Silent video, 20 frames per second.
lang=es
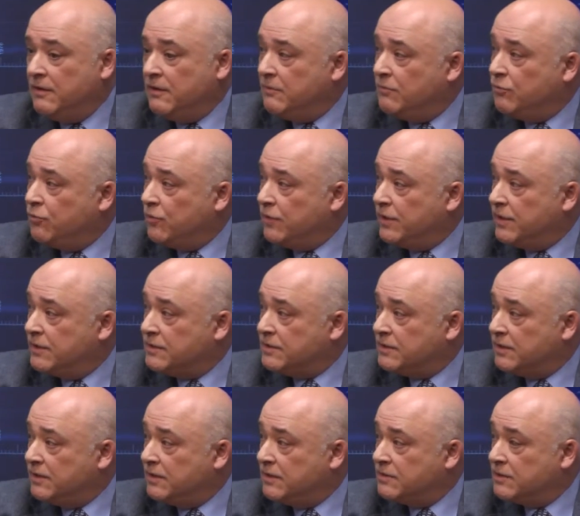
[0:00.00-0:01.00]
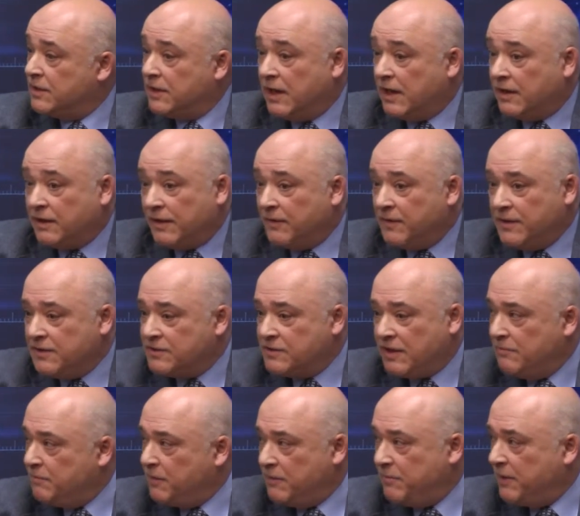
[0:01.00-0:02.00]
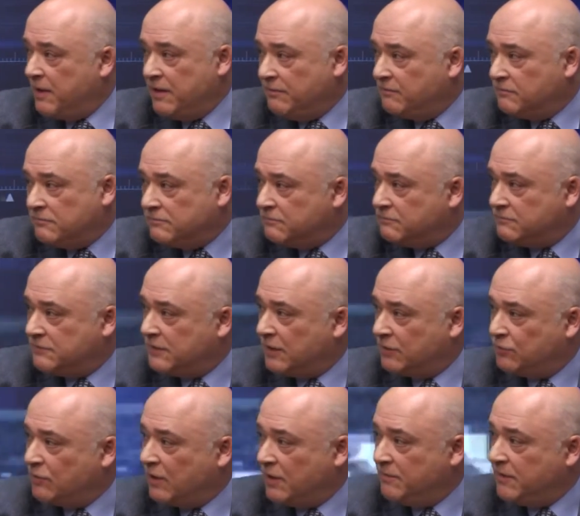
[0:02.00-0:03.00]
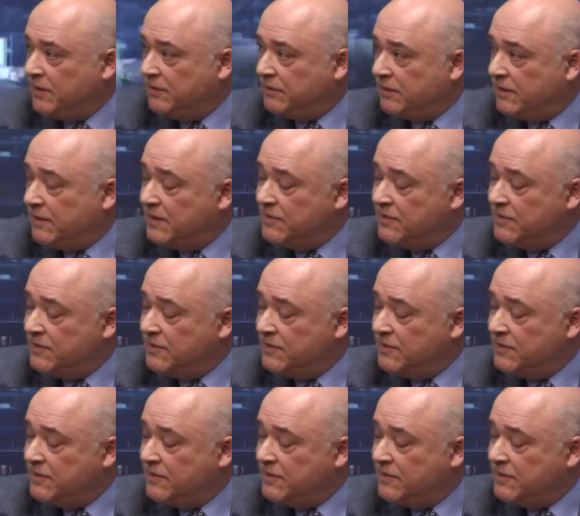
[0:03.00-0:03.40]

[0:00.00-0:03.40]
pues eh, será gracias al PP, naturalmente.